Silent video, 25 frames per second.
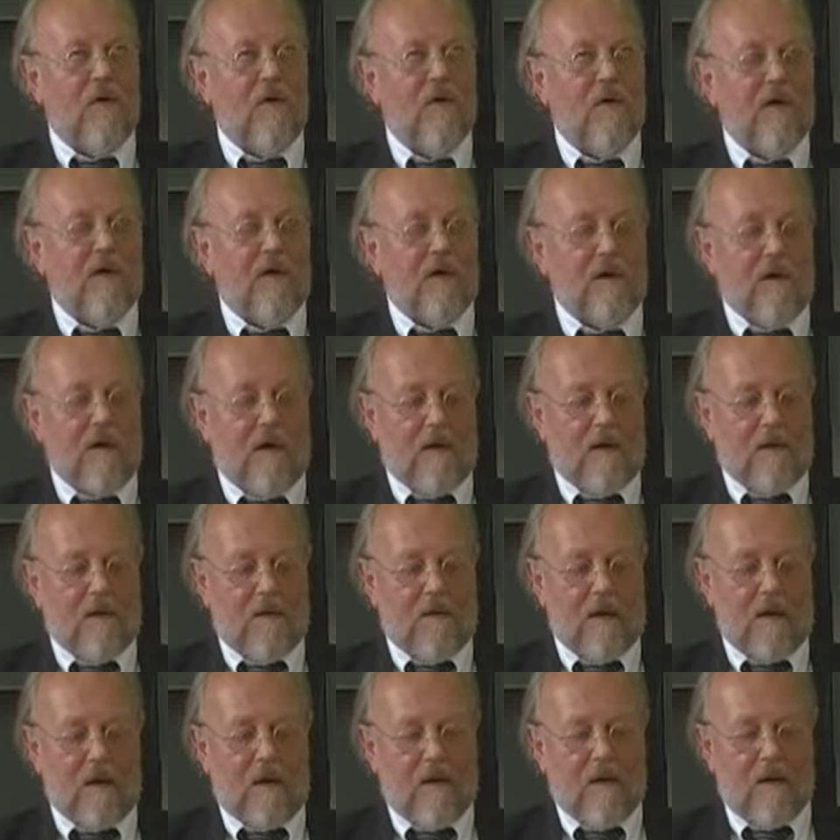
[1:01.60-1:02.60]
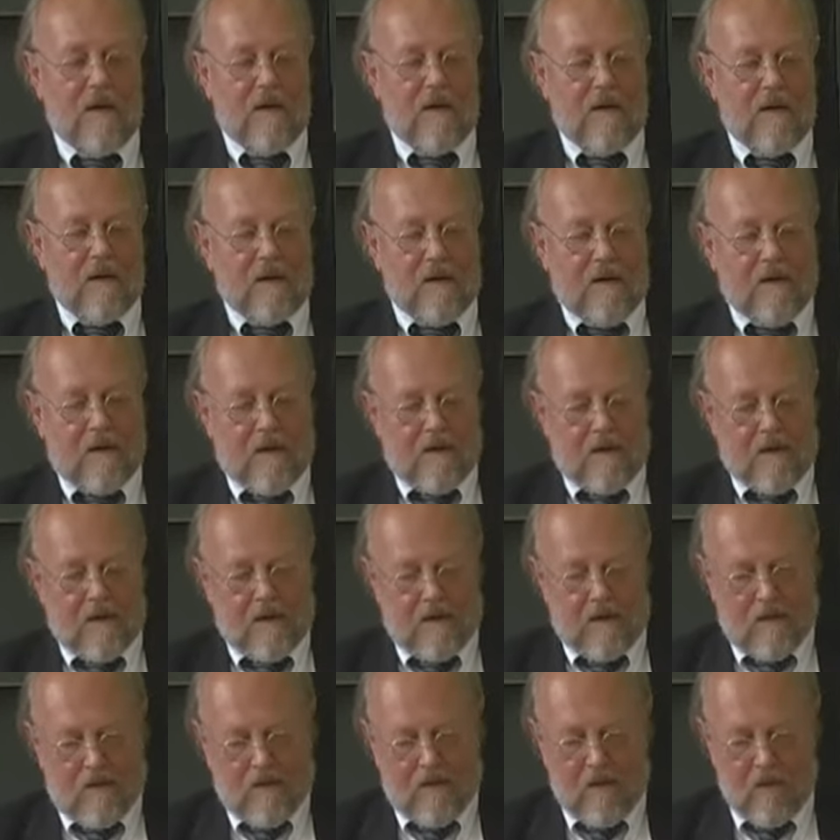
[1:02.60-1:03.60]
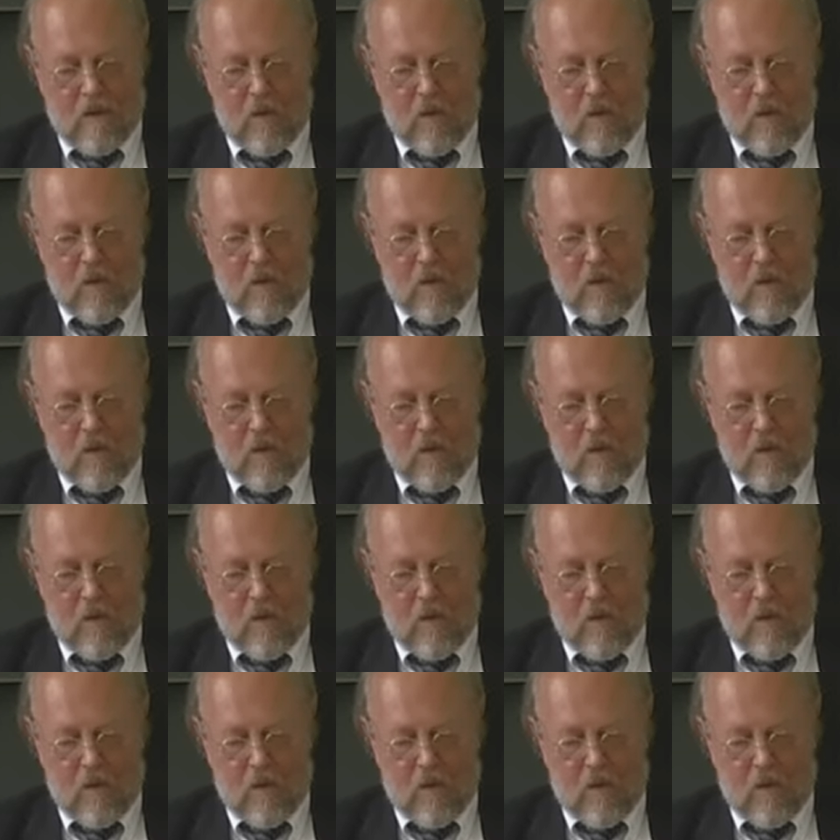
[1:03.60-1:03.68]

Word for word: und dann kam ein äh,